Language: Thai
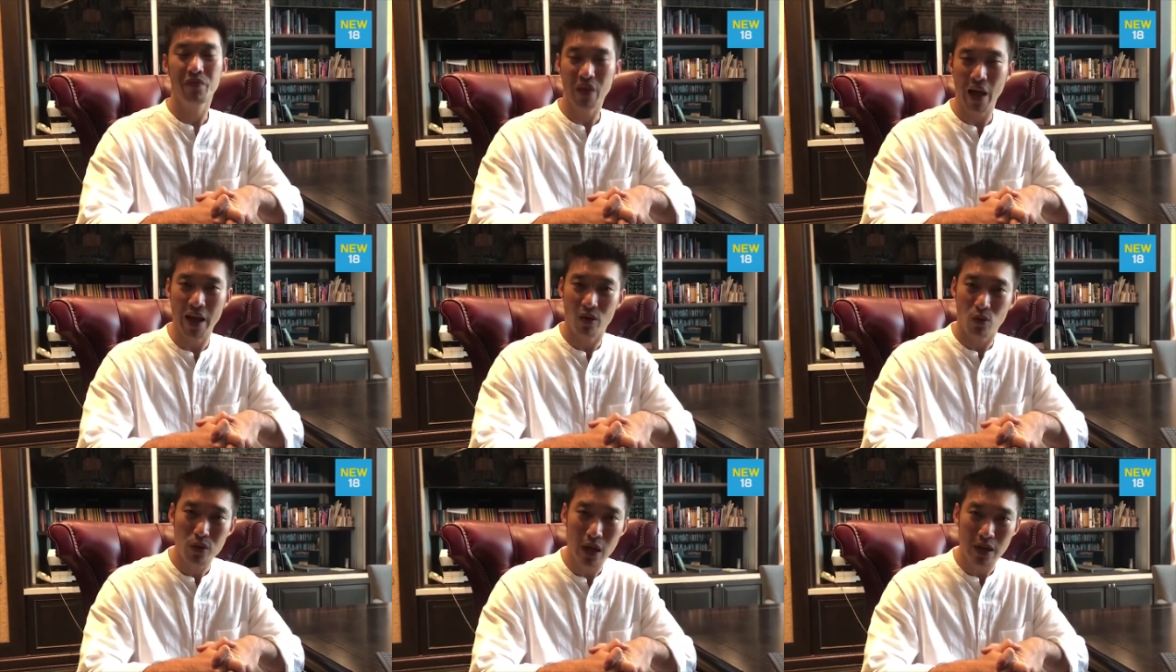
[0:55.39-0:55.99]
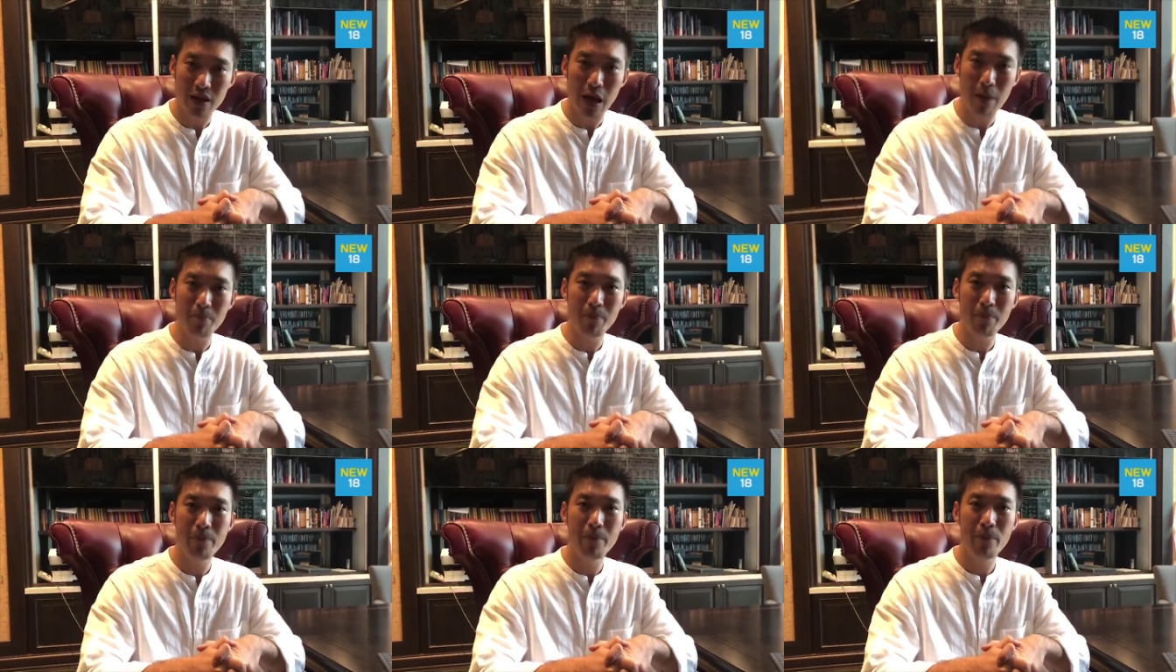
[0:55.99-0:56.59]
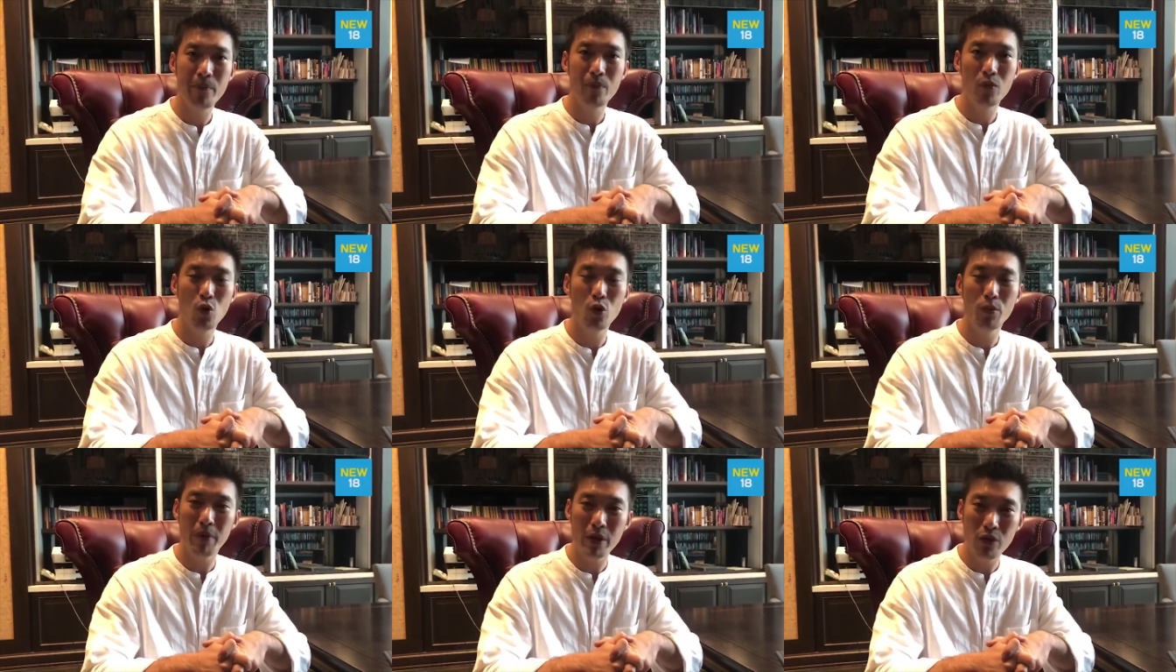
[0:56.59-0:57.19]
แต่ทุกท่านครับ
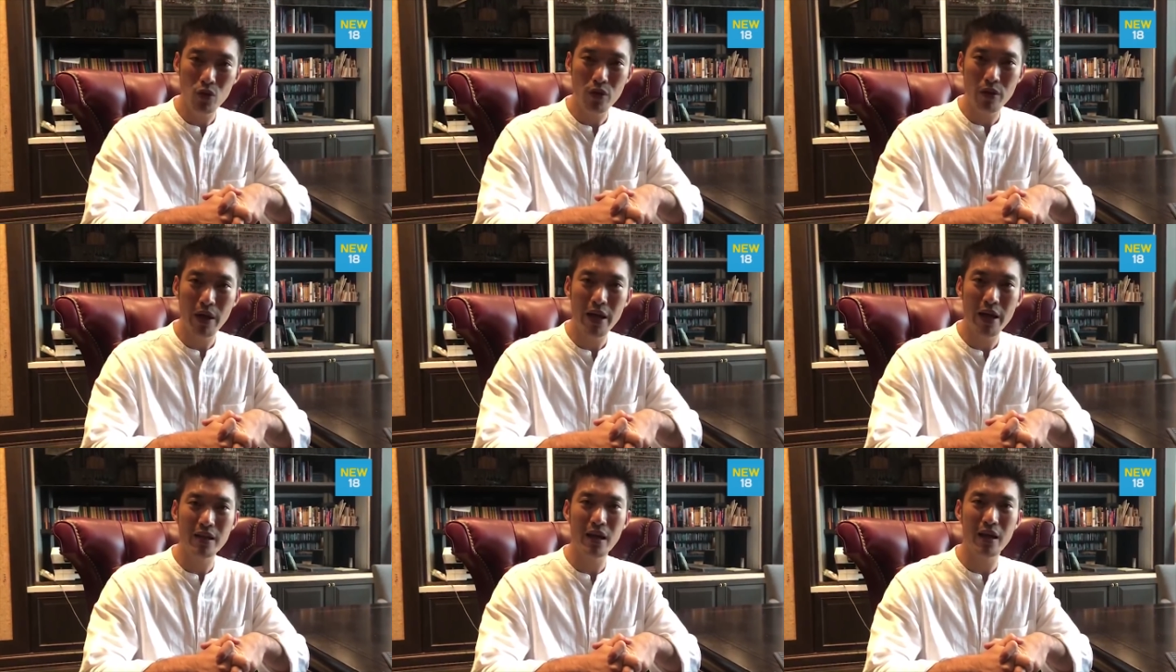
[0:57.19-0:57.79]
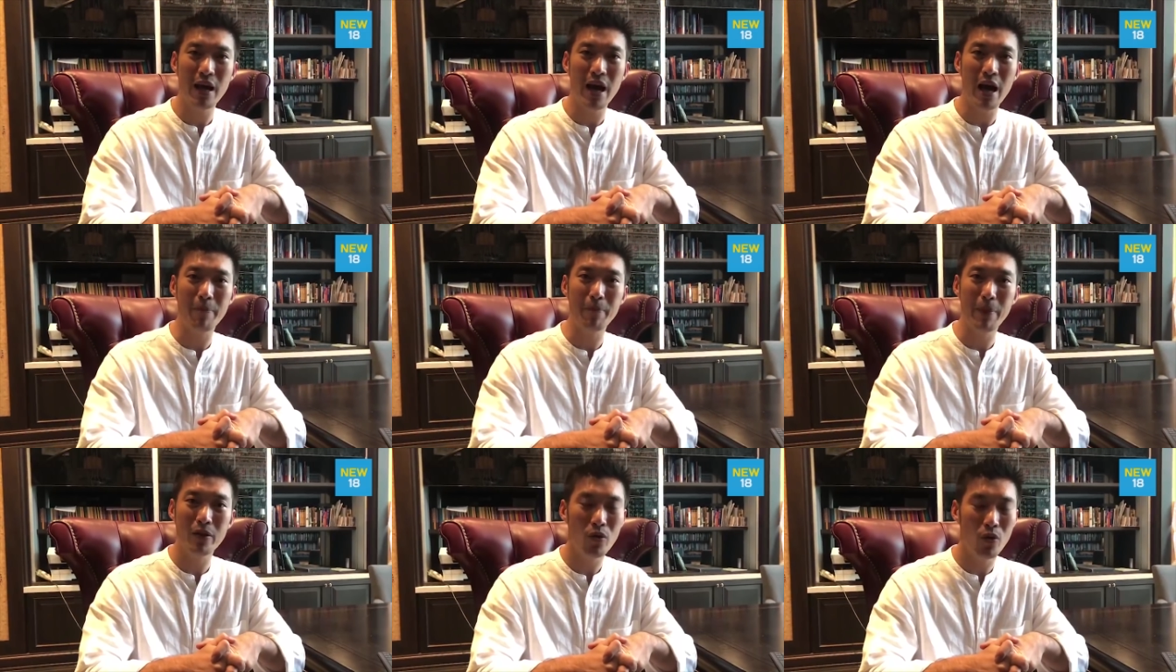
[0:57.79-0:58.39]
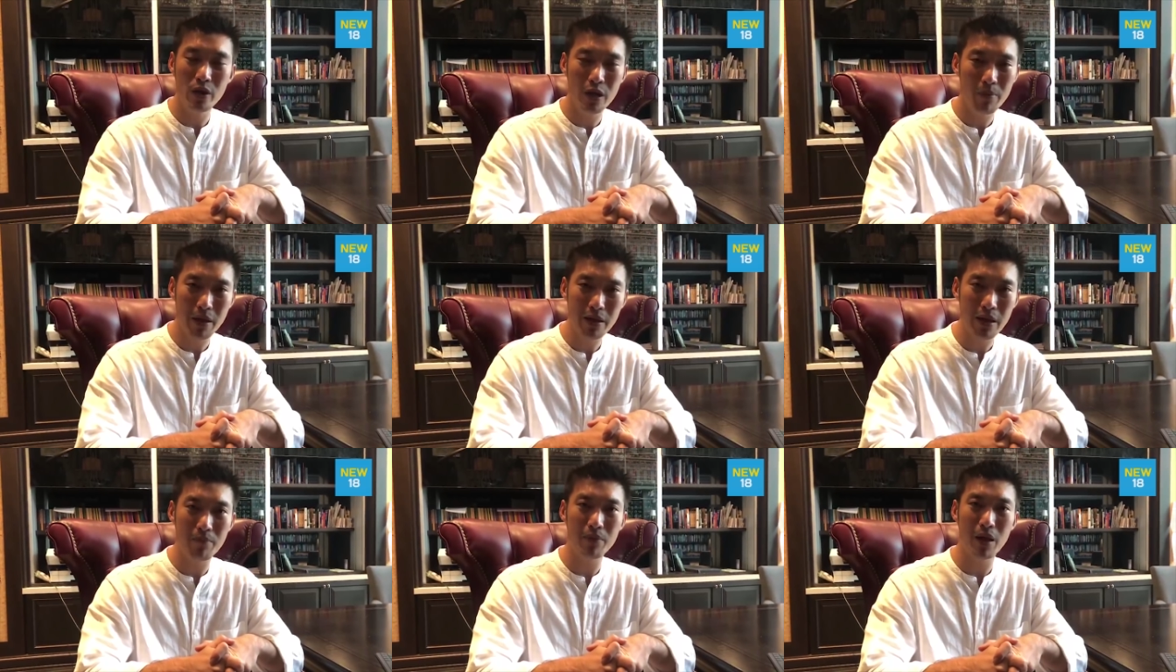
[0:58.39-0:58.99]
คุณประยุทธ์เองต่างหากเป็นคนที่
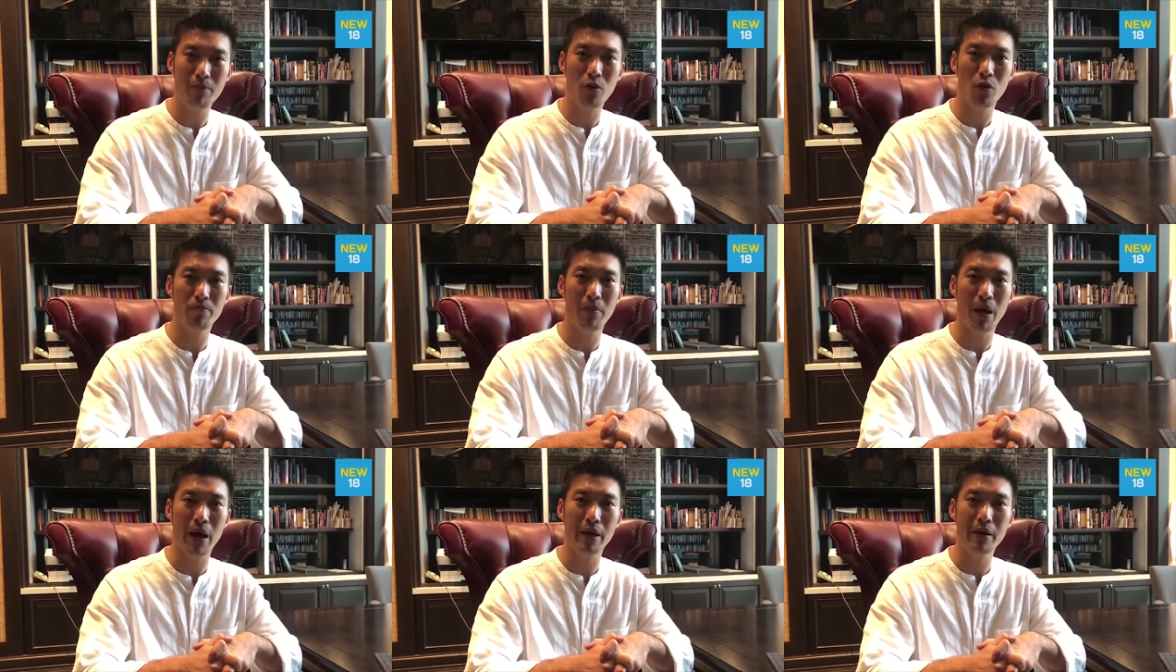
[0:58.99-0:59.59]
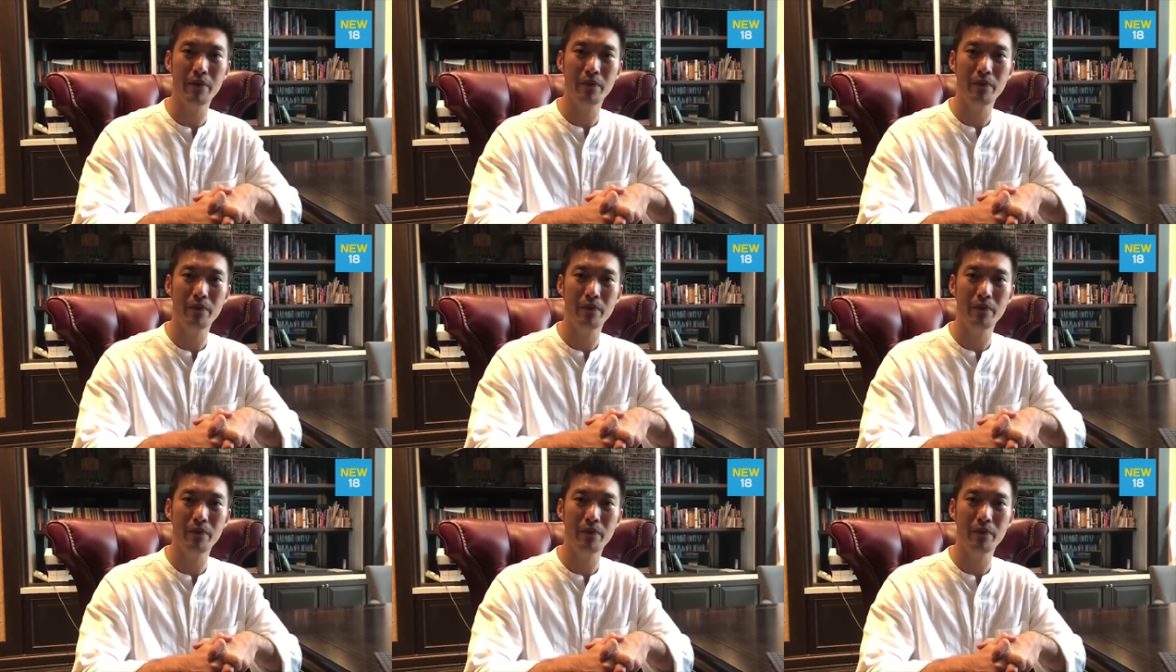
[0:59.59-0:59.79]
ไม่ทำตามกฎหมาย